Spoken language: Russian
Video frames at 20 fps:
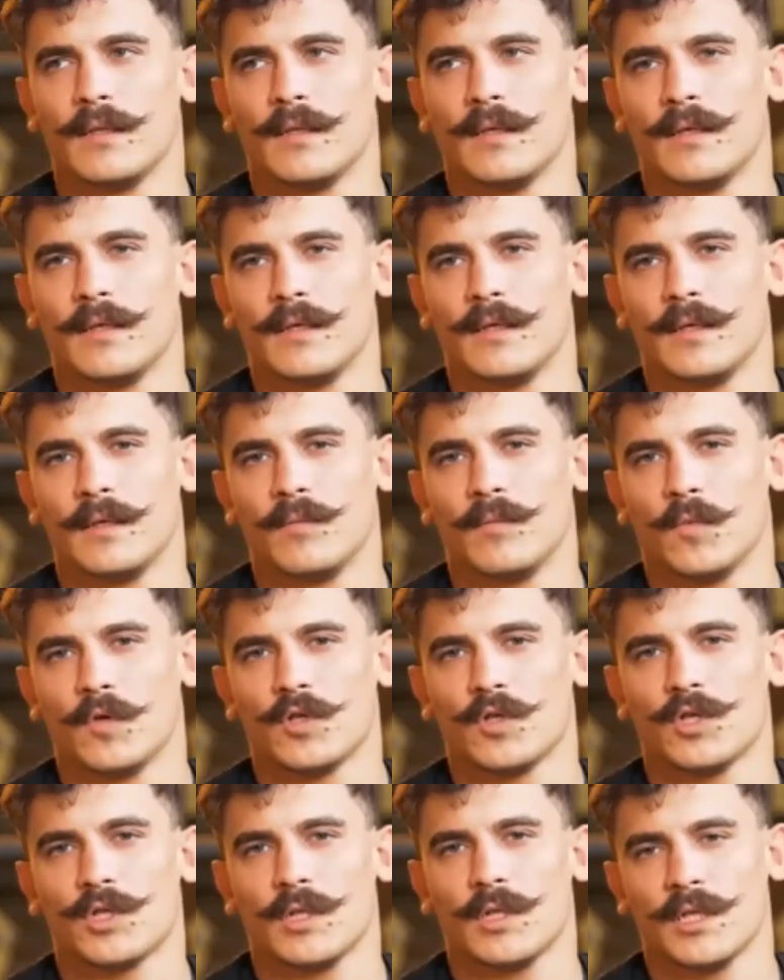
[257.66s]
ты
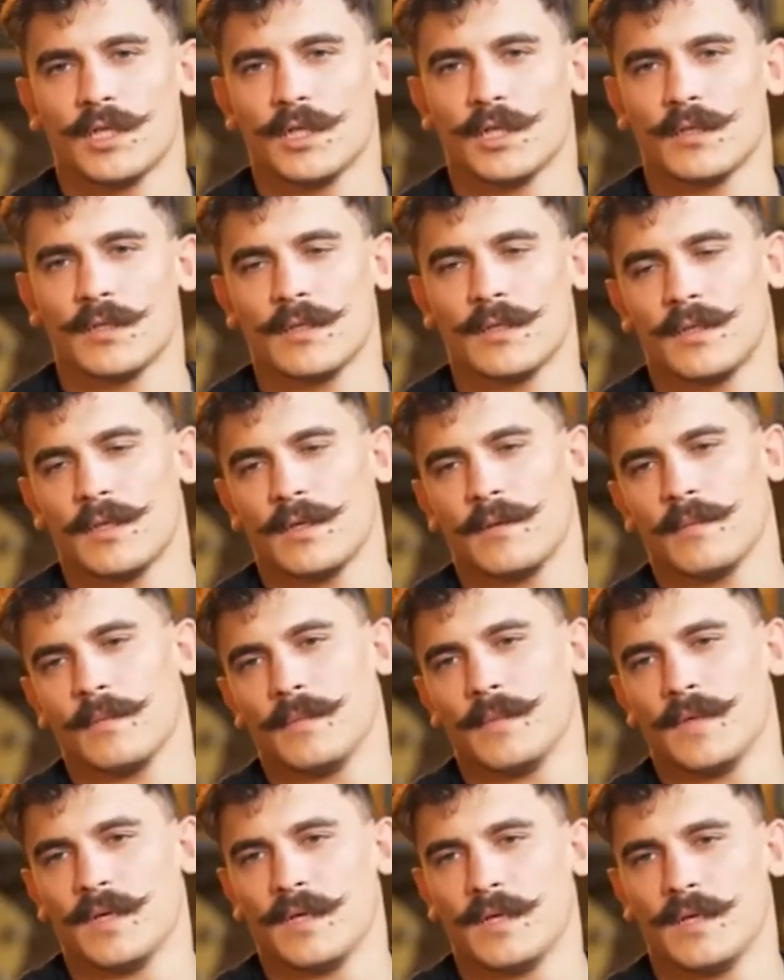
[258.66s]
можешь ложиться
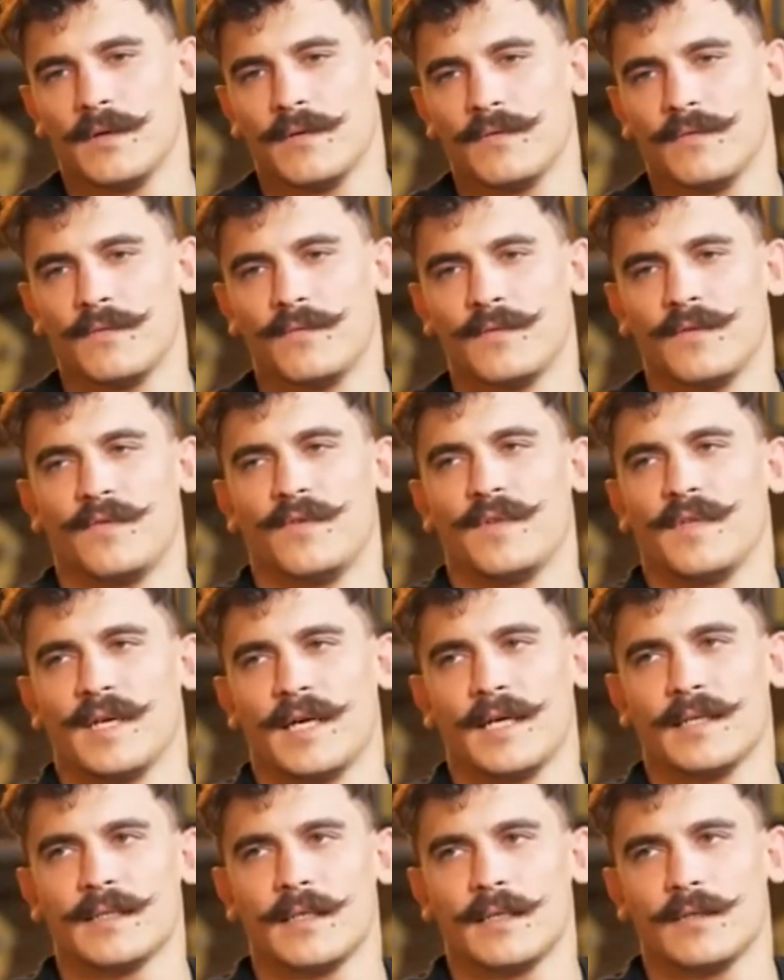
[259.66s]
там э, в
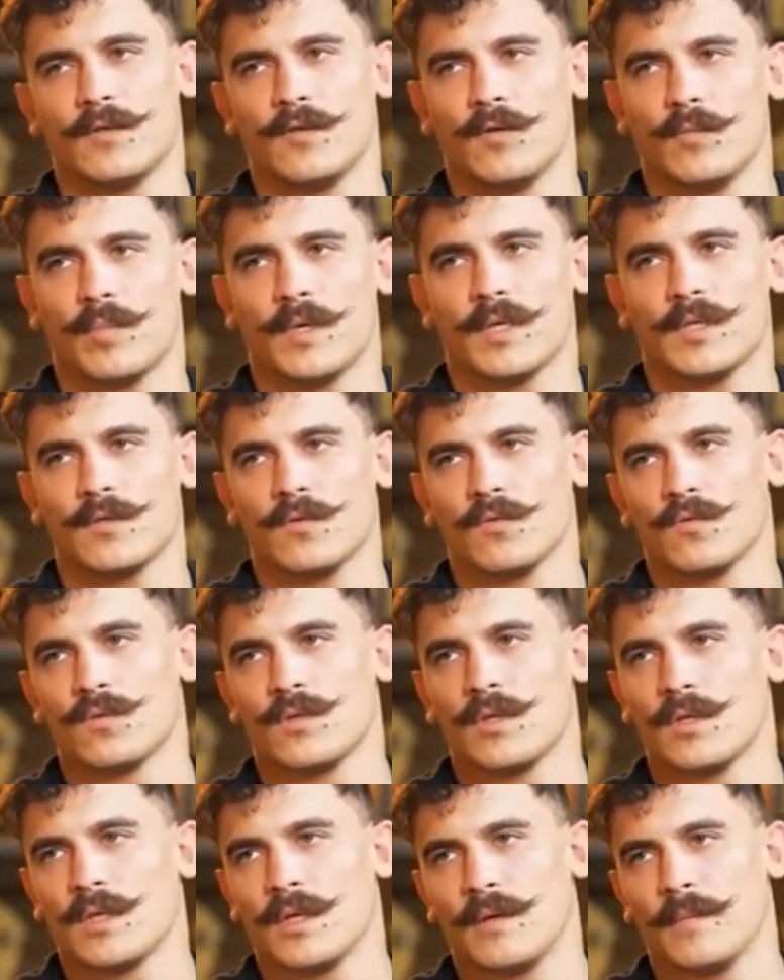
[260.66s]
12, но
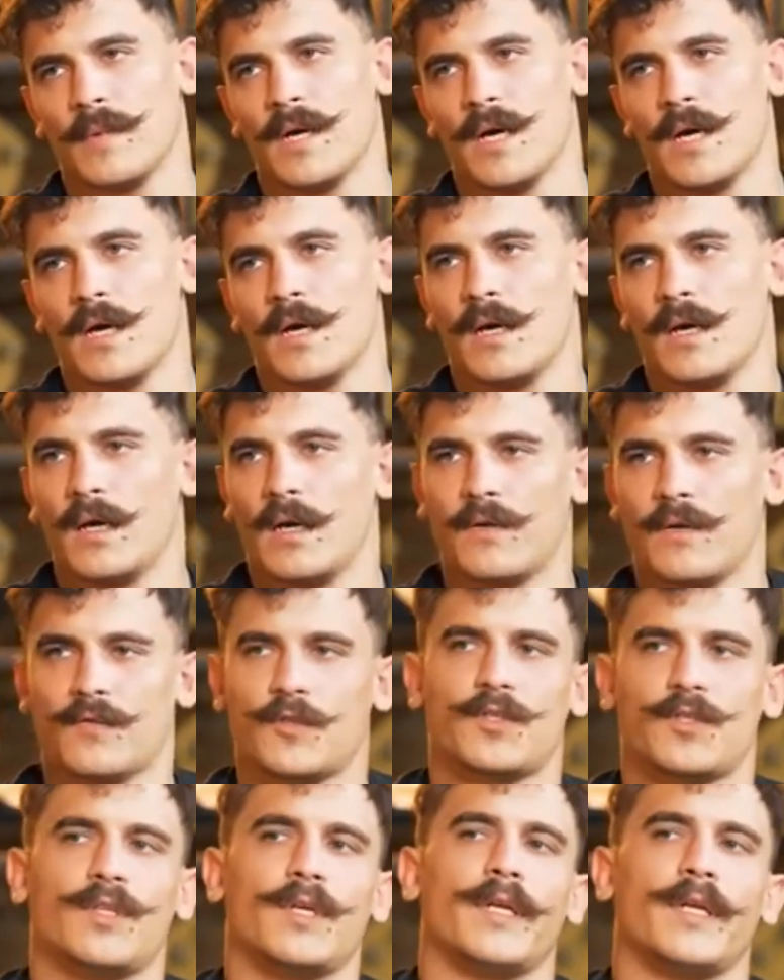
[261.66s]
проснуться там а, в
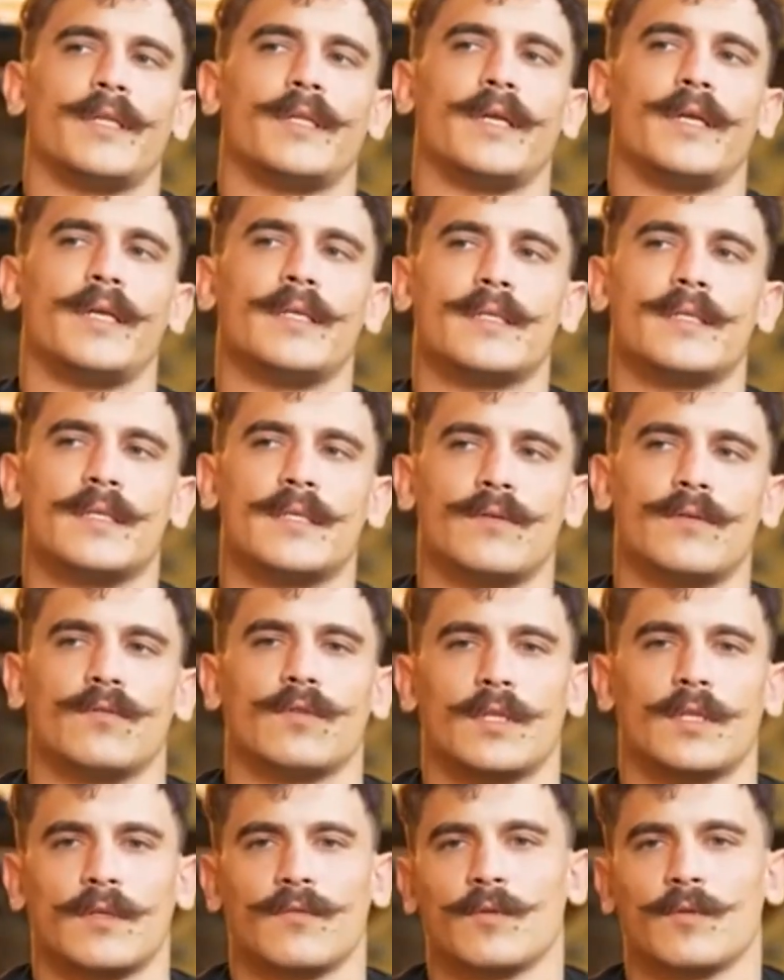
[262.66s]
4.30. И
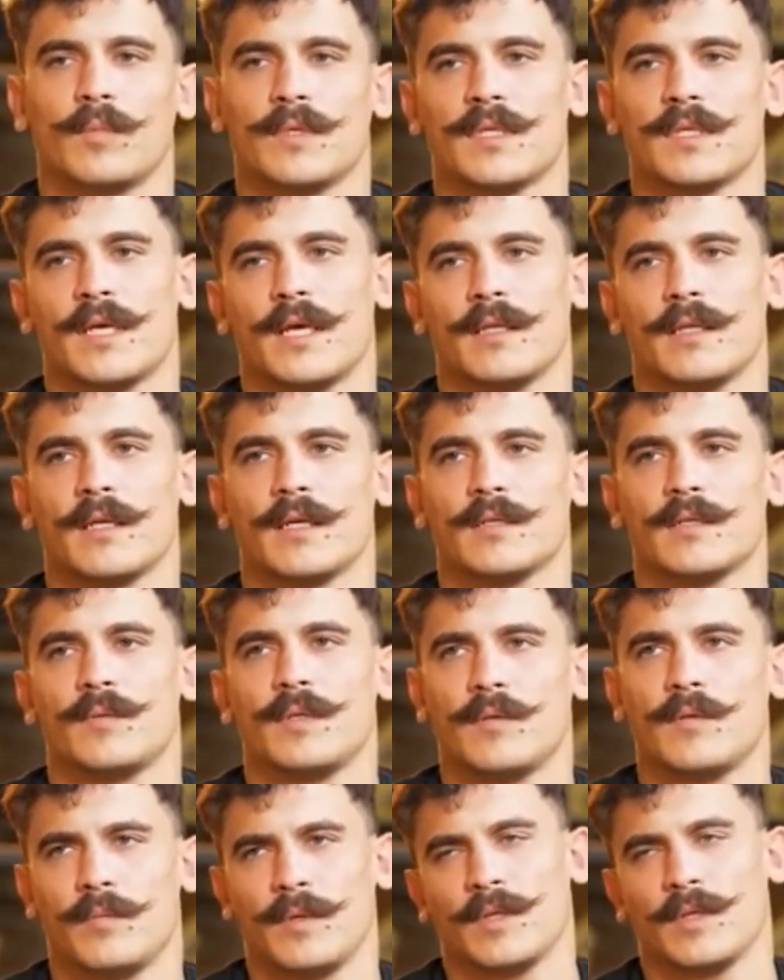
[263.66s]
вот это вот постоянно
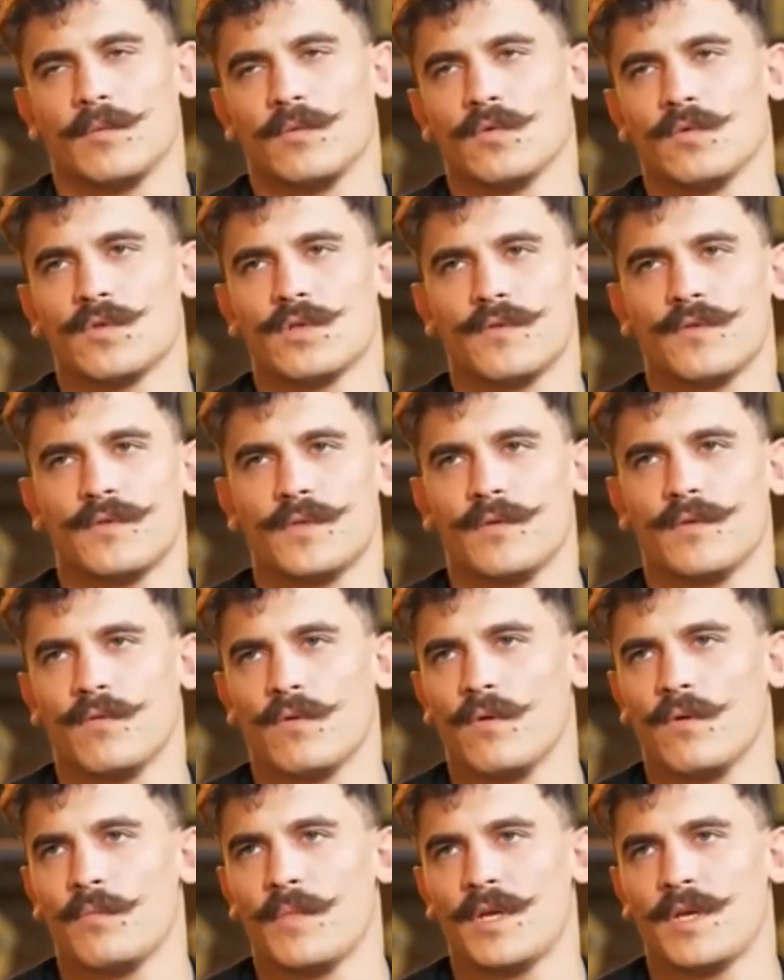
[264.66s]
разбито, поэтому лучше
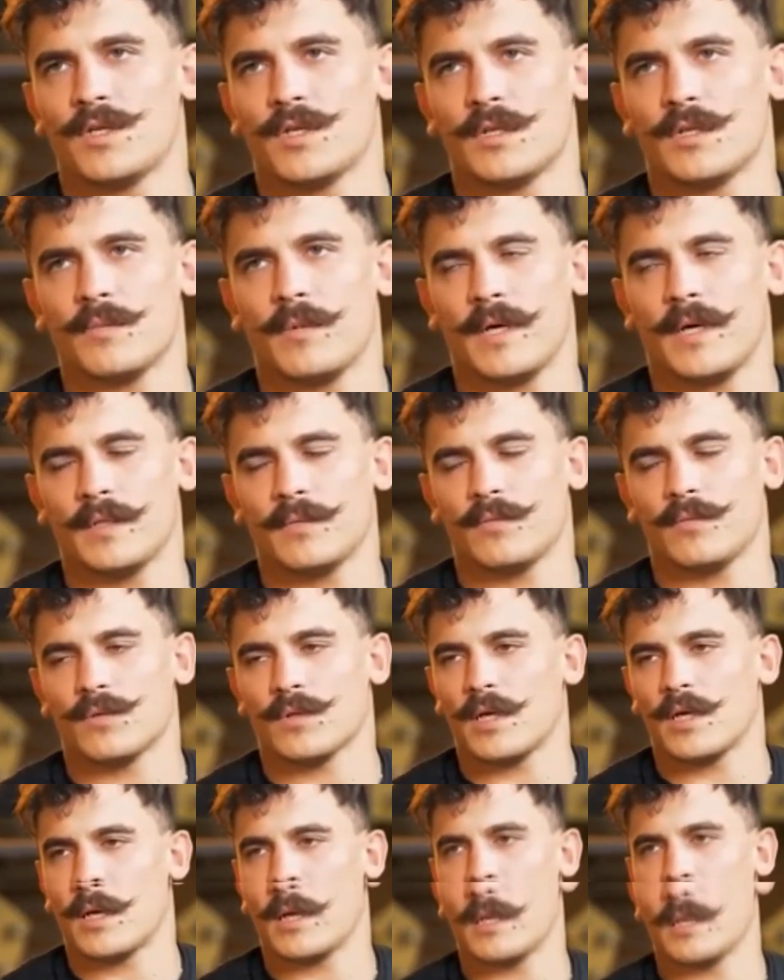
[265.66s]
всего меньше спать,
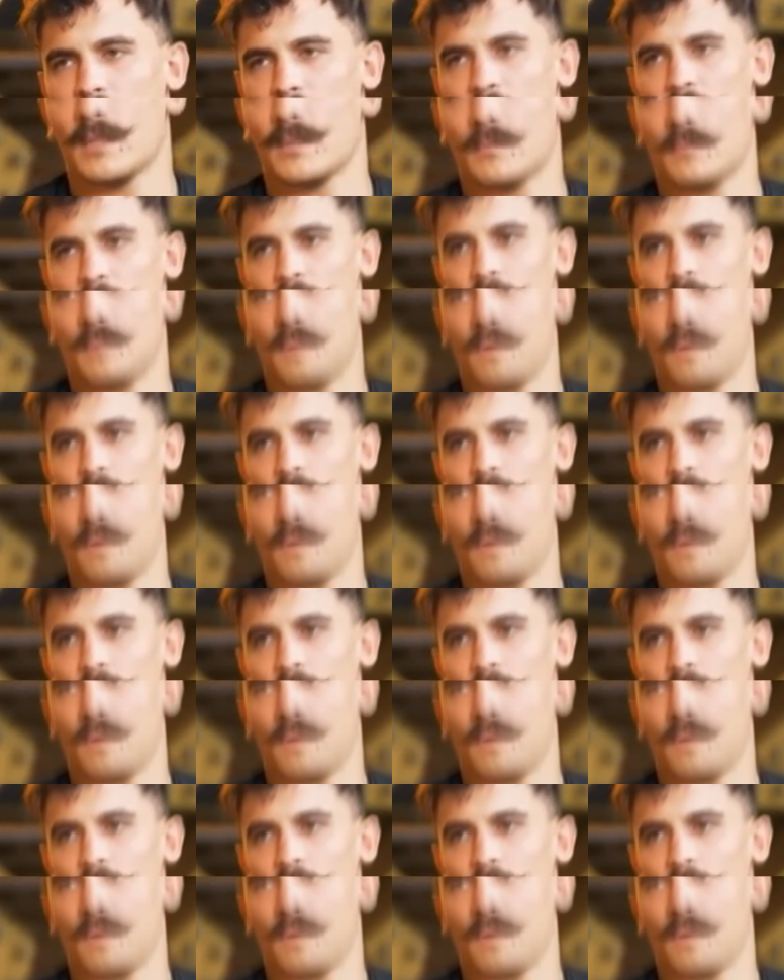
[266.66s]
пускай организм